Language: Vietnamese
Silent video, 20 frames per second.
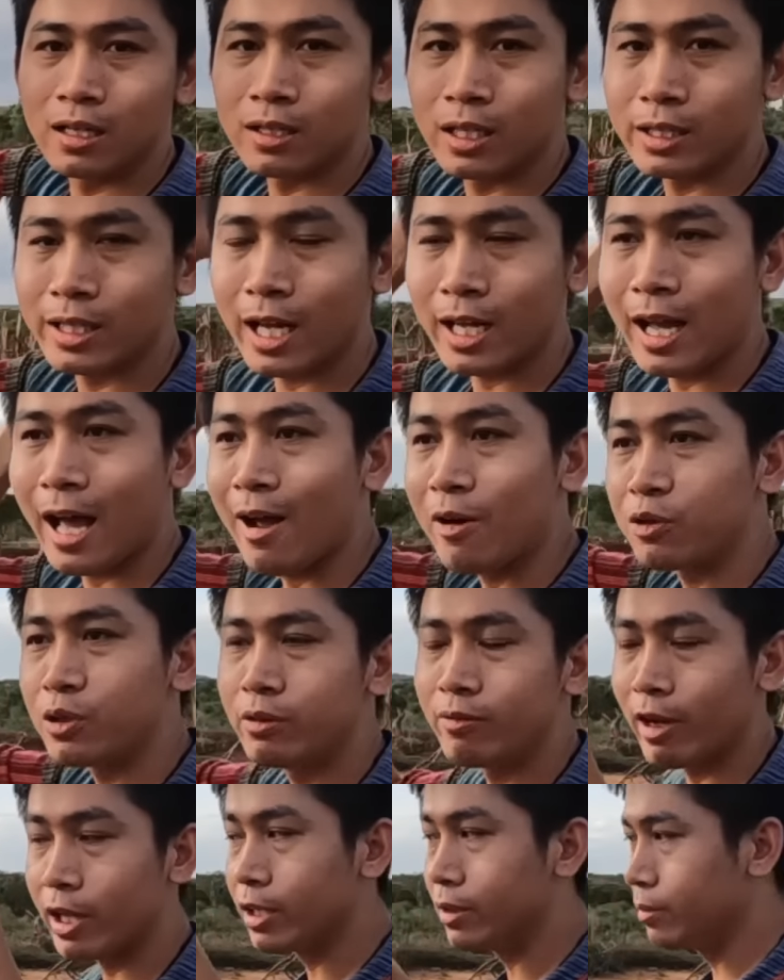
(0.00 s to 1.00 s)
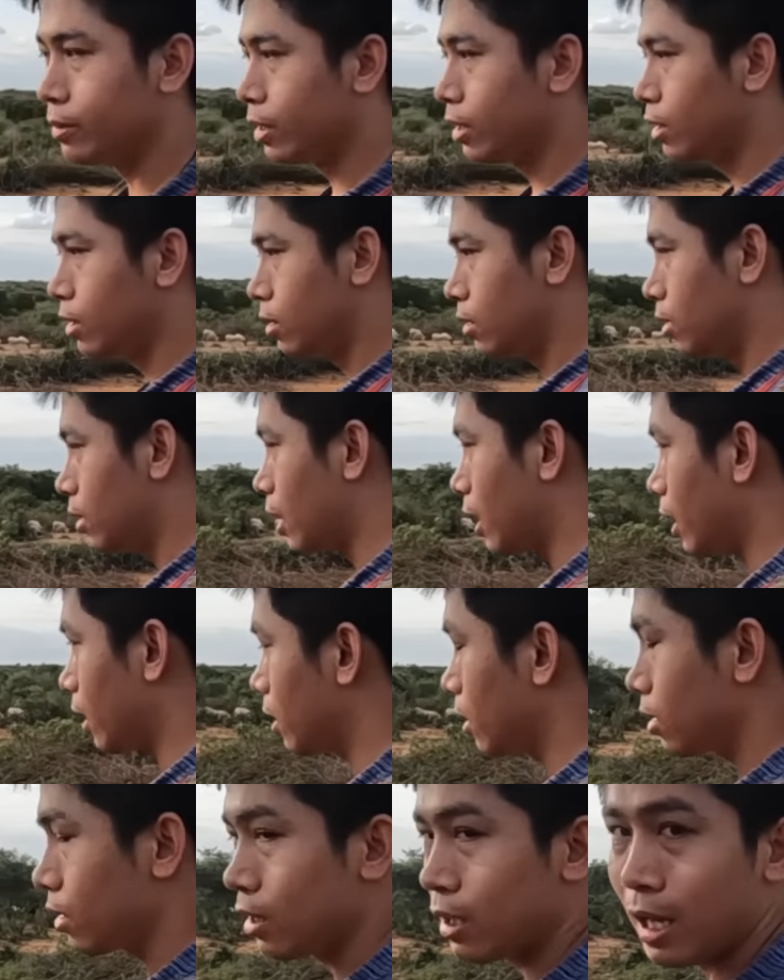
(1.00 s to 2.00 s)
người ta cạo như vậy là
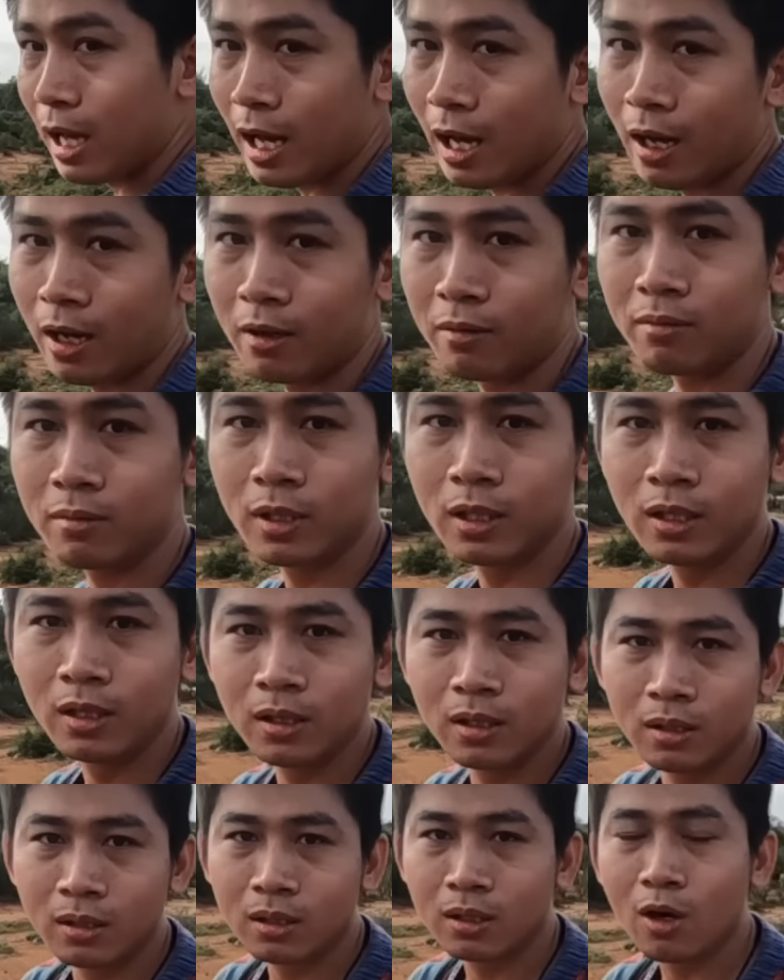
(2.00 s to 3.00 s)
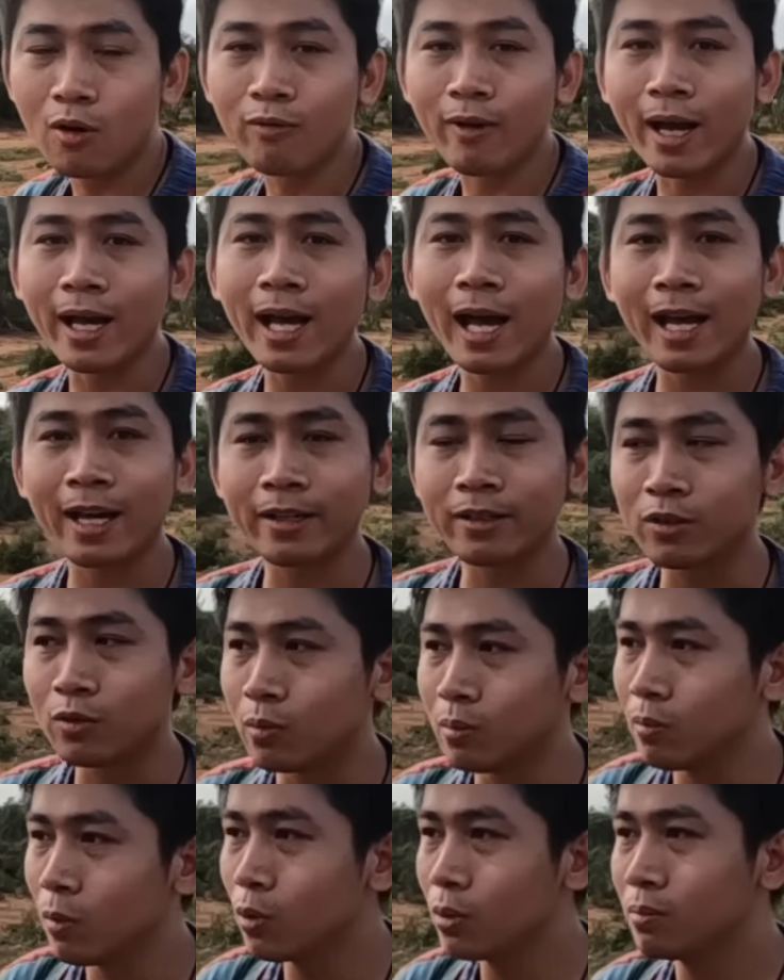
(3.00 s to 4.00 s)
là không phải ai
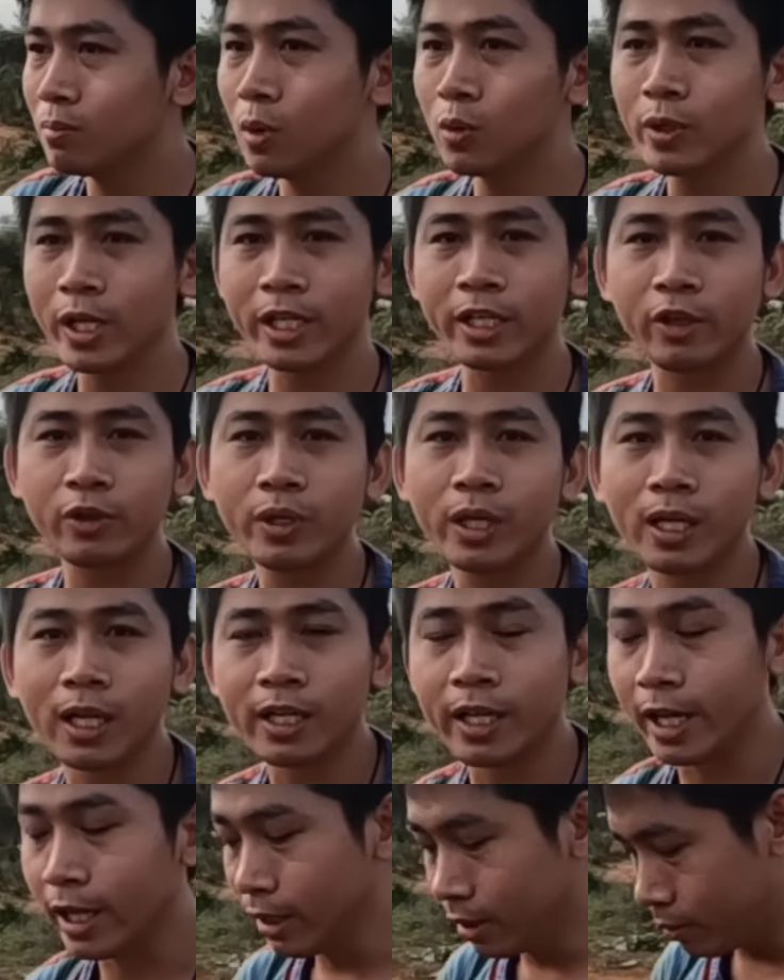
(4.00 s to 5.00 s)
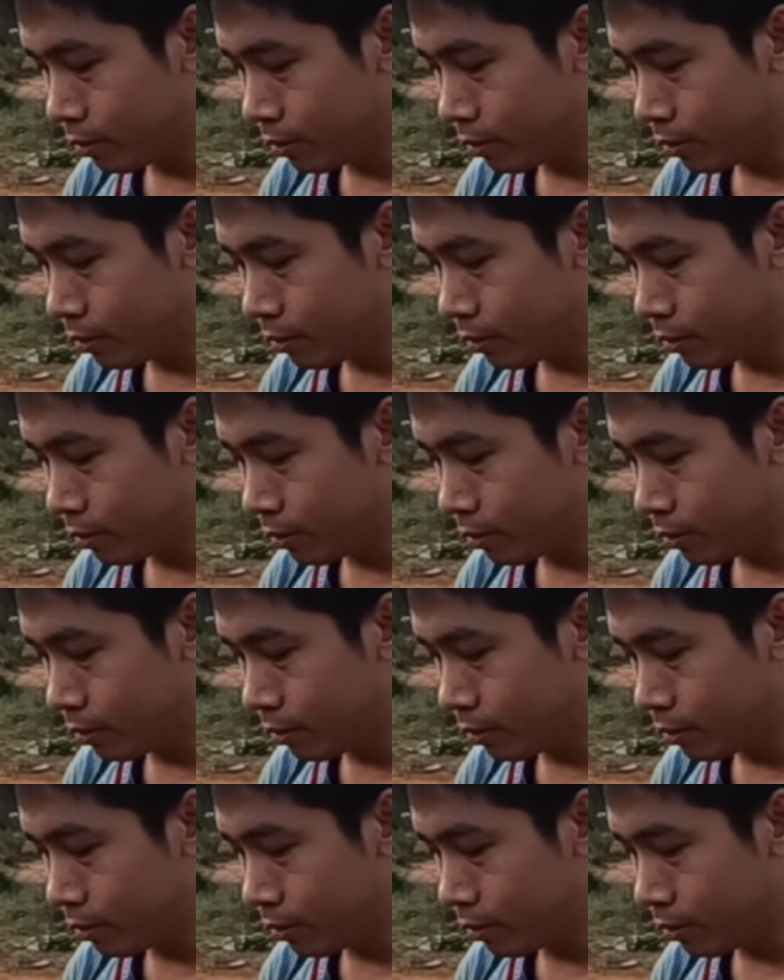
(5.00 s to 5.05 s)
cũng muốn muốn để kiểu gì là để